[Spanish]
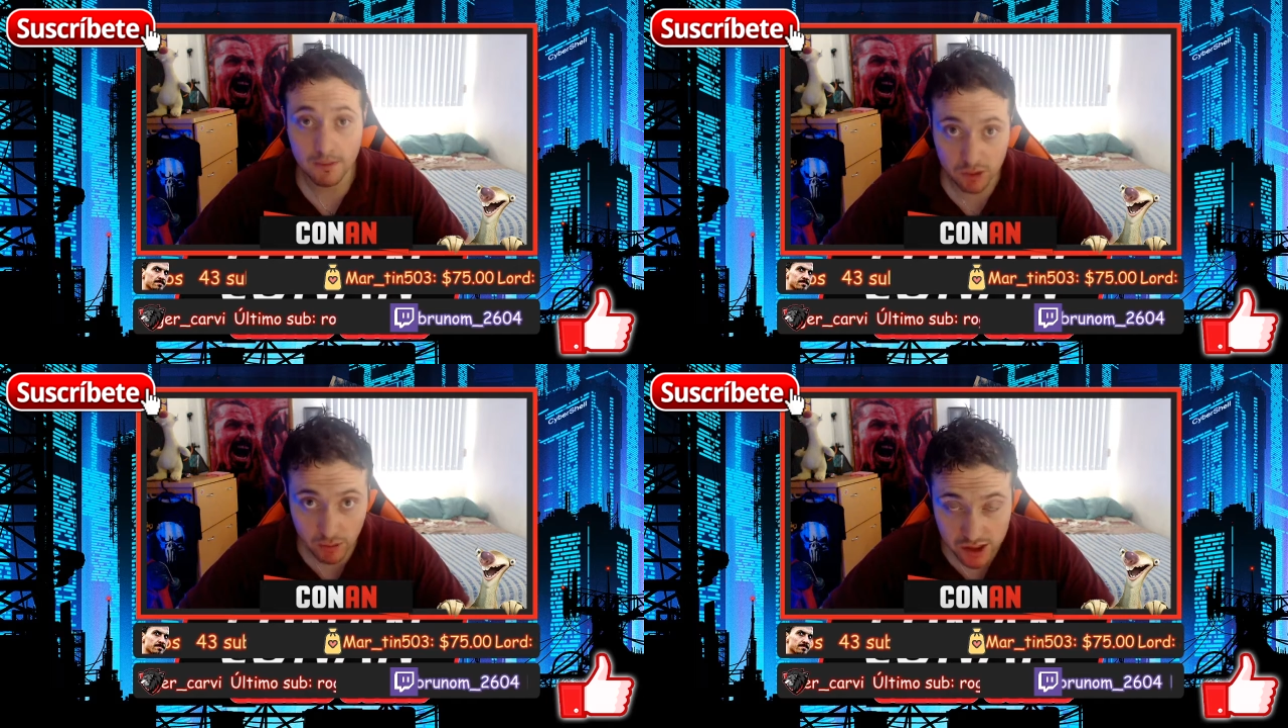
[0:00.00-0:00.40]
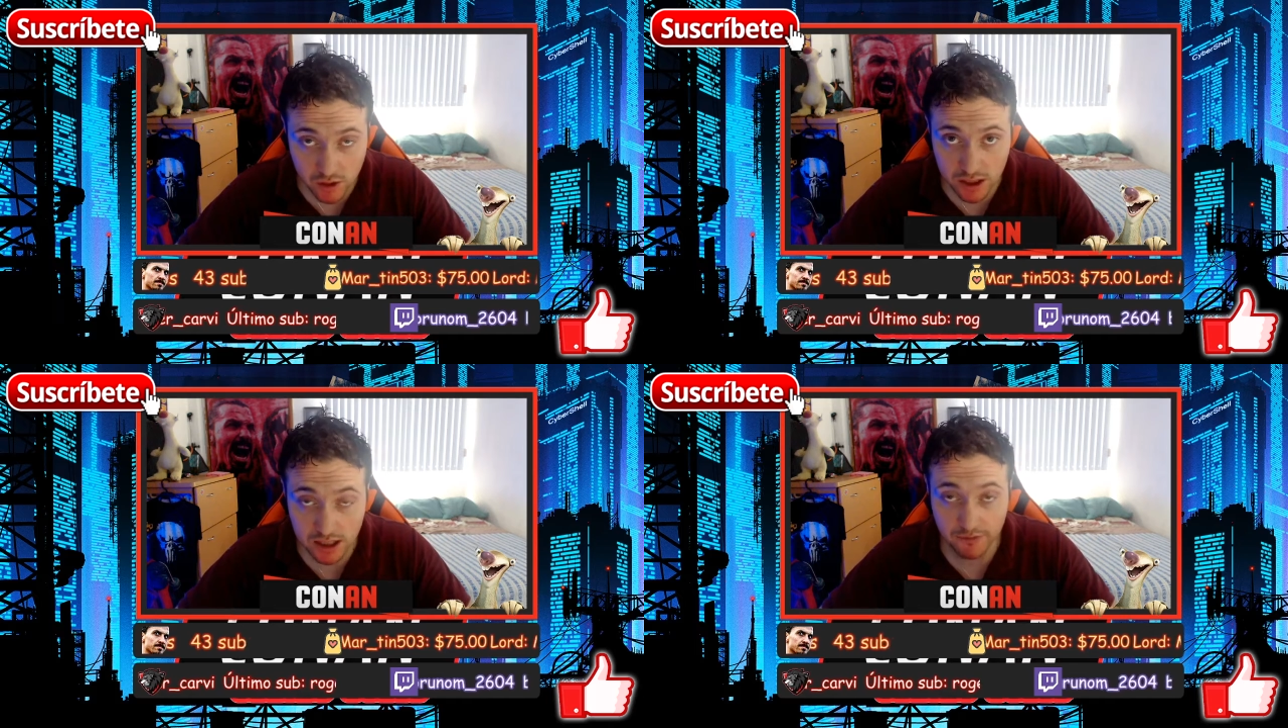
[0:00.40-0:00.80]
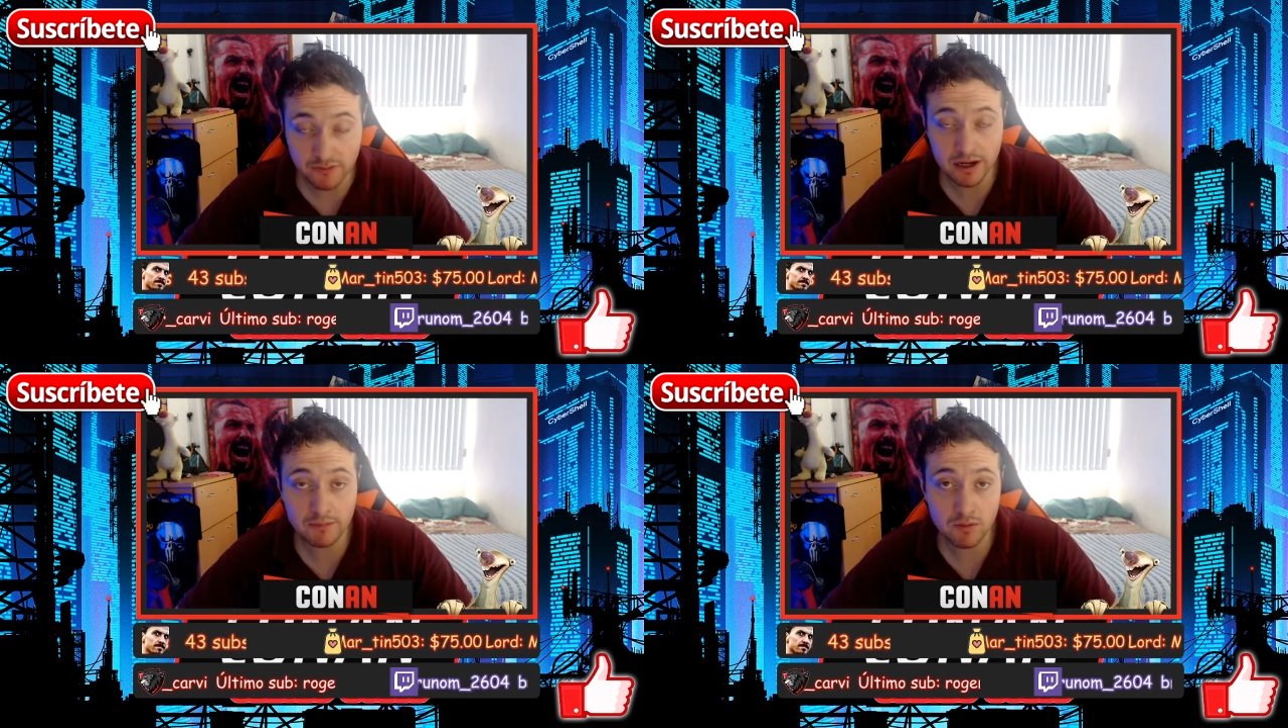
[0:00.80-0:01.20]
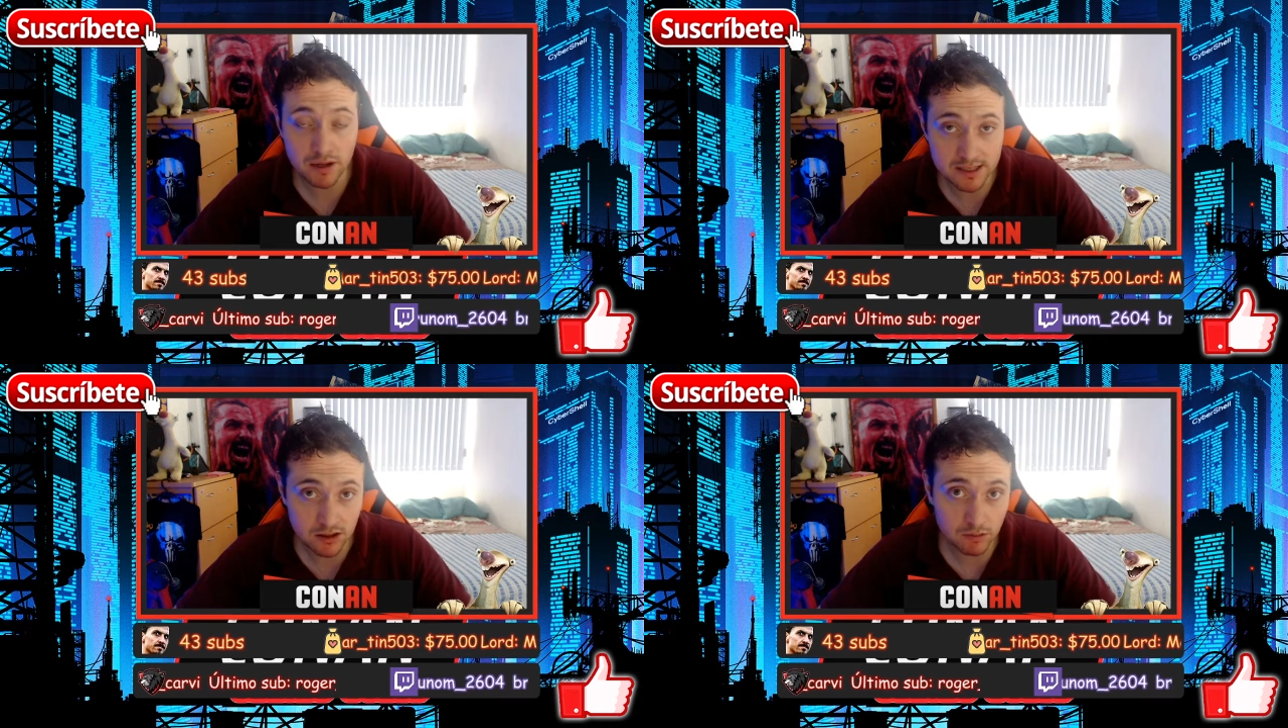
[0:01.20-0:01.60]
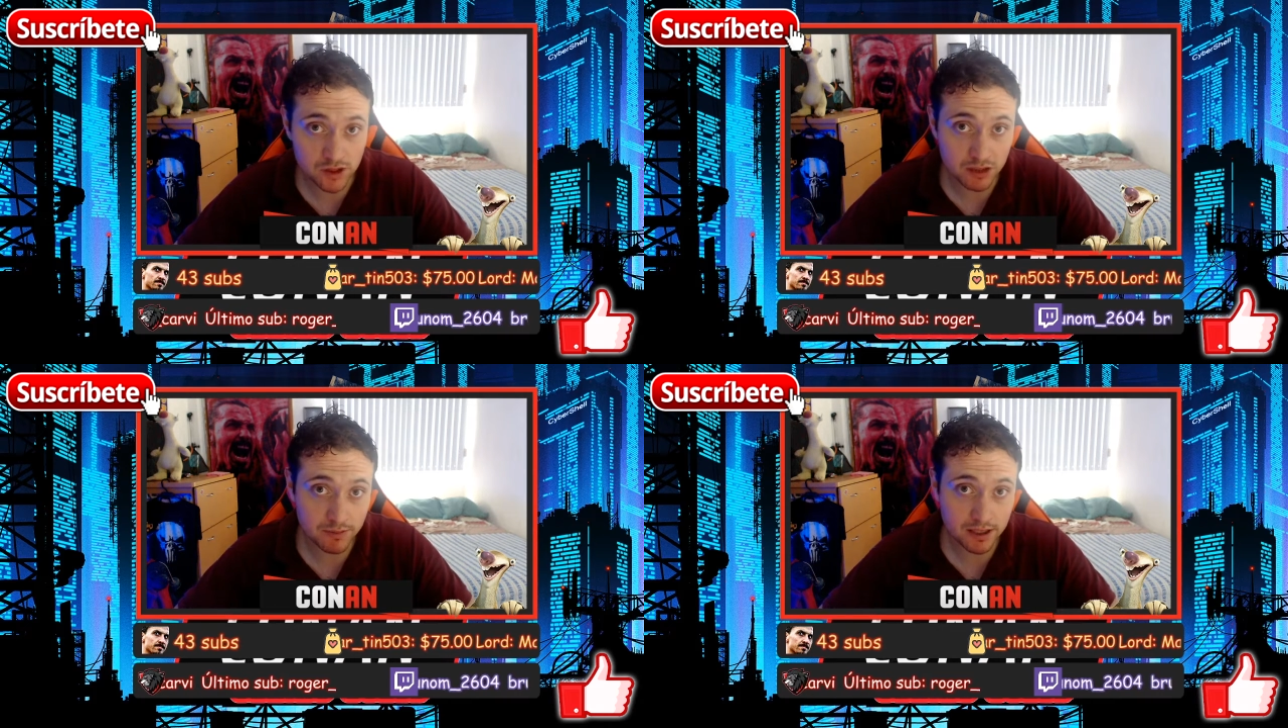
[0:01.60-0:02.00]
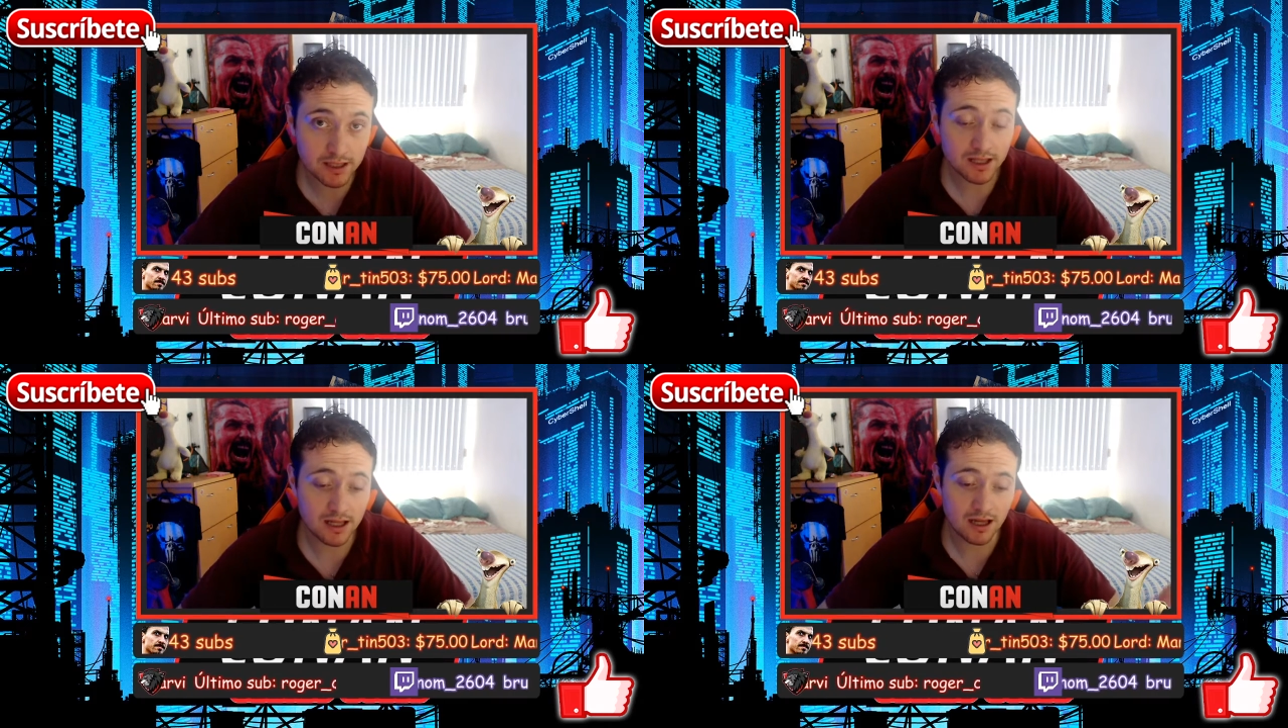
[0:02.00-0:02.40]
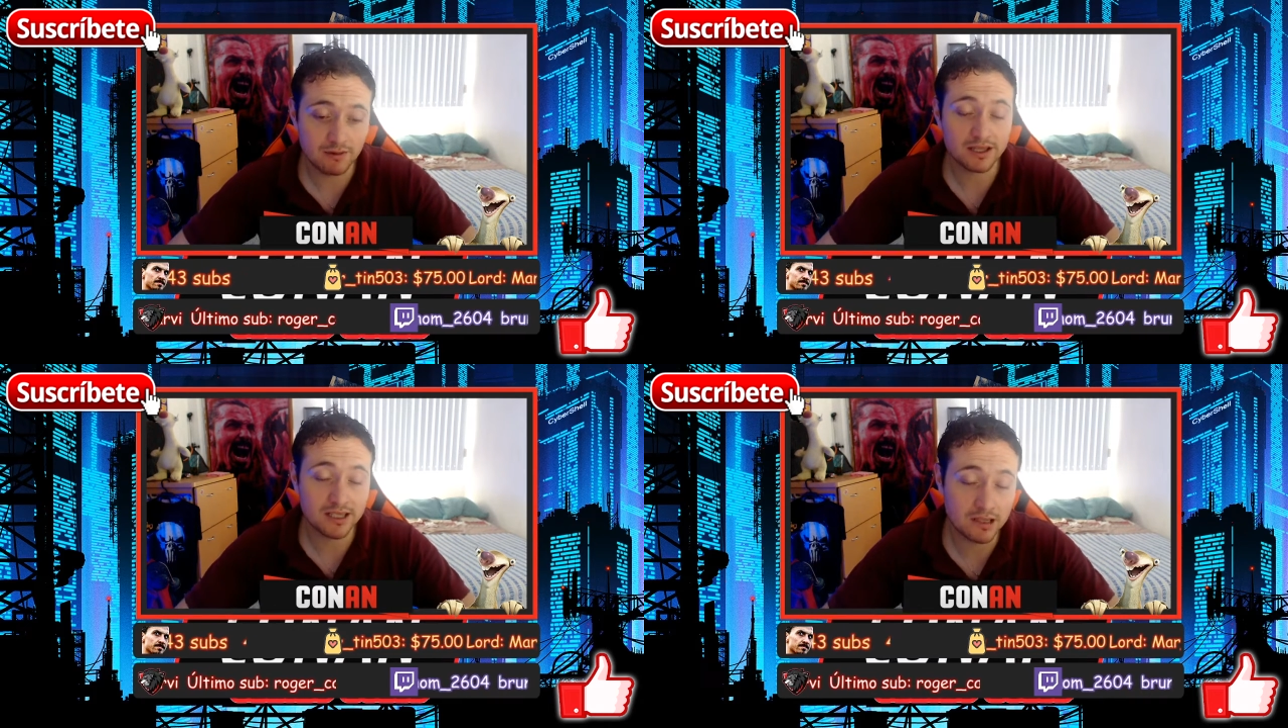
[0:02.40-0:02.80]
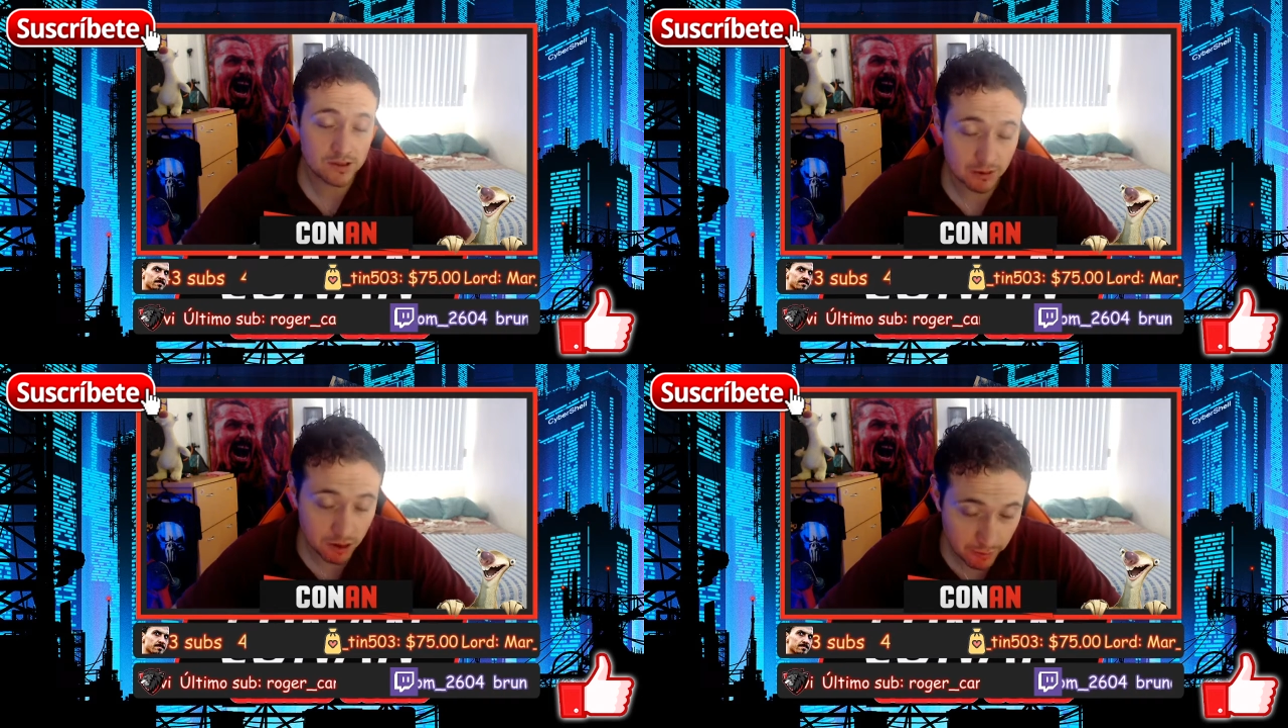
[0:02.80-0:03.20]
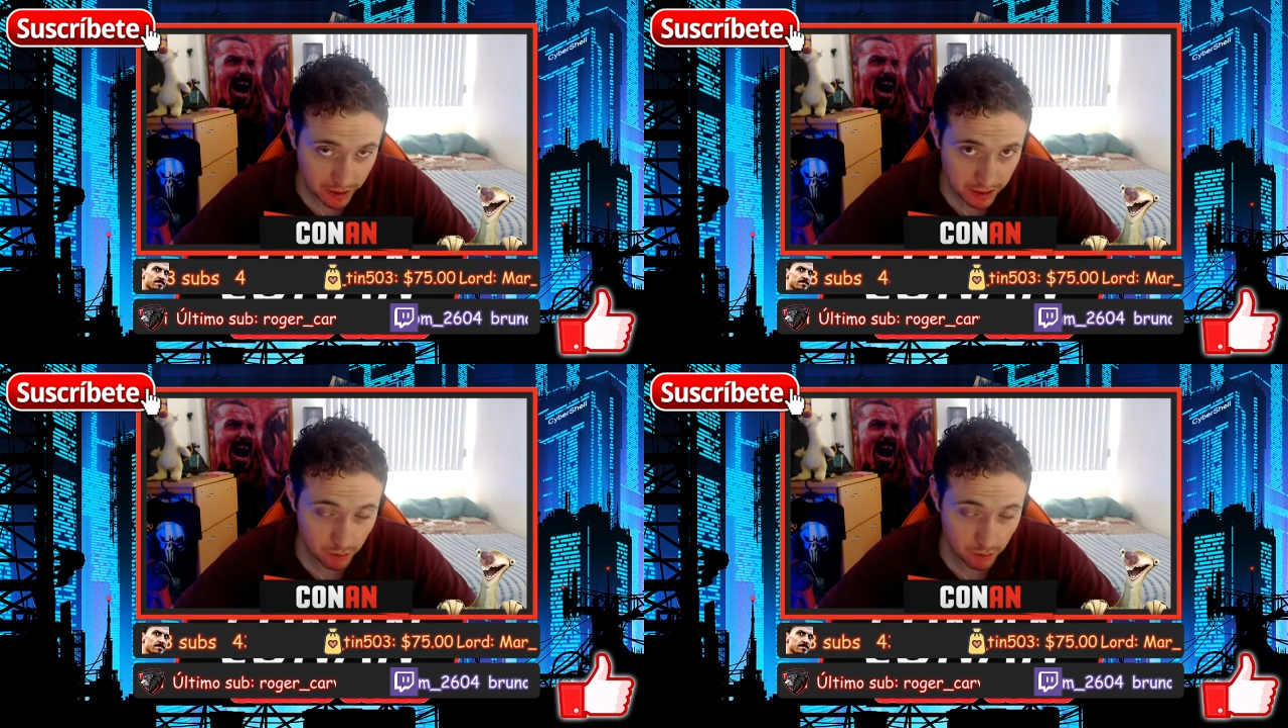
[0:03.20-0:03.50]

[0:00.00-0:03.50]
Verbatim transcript: Mi nombre es Conan y fue para mí un placer como siempre haber traído este video para ti.